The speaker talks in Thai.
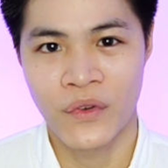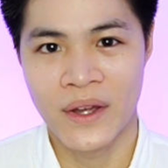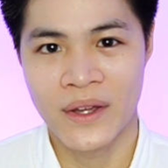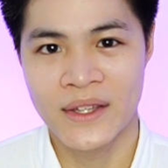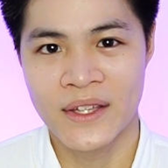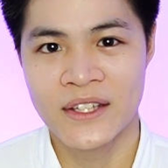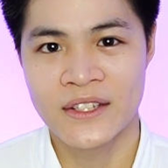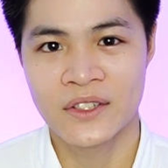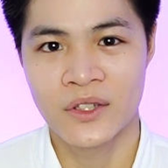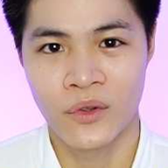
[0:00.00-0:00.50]
ฟา
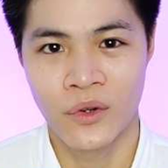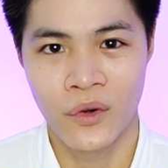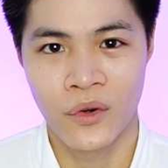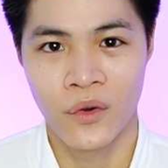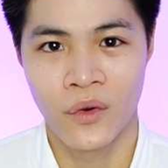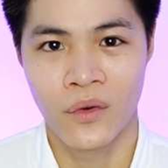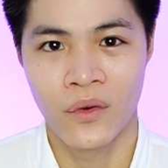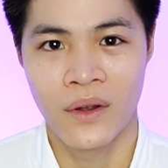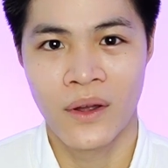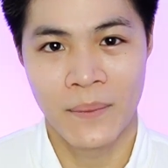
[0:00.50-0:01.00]
กีจะลด
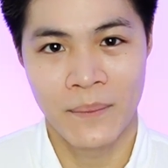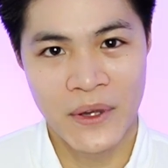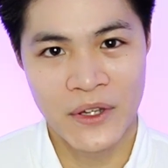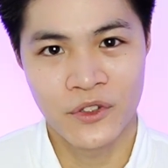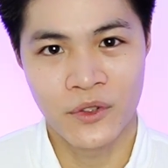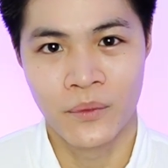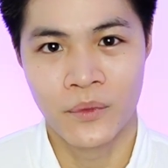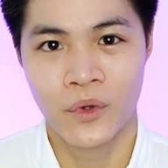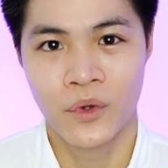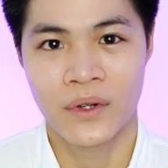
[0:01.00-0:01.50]
ลงทำให้
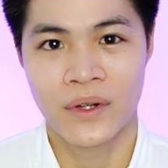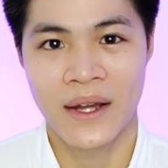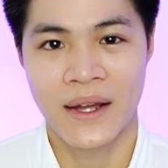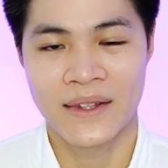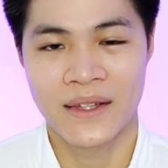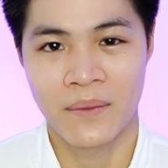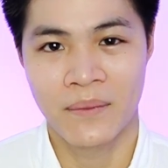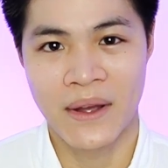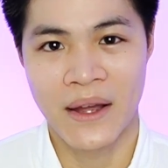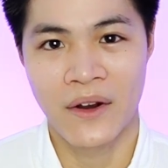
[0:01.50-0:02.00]
สมดุลกา
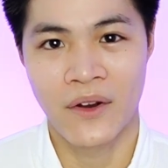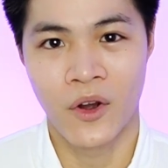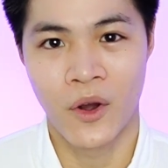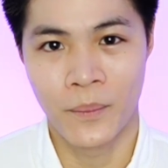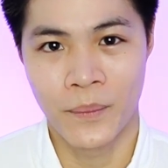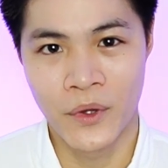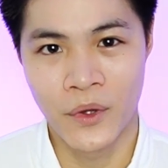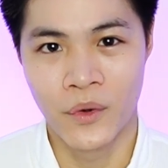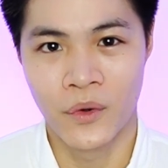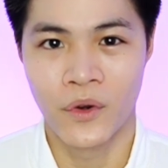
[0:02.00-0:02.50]
รทำงานข
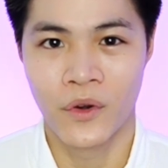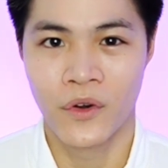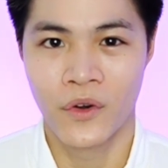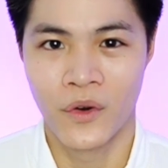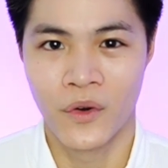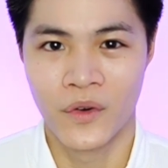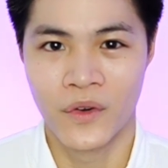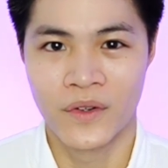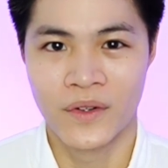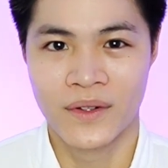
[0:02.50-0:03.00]
องผิวลด
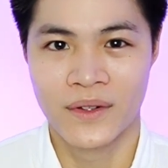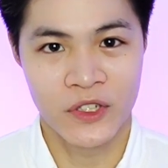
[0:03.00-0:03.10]
ลง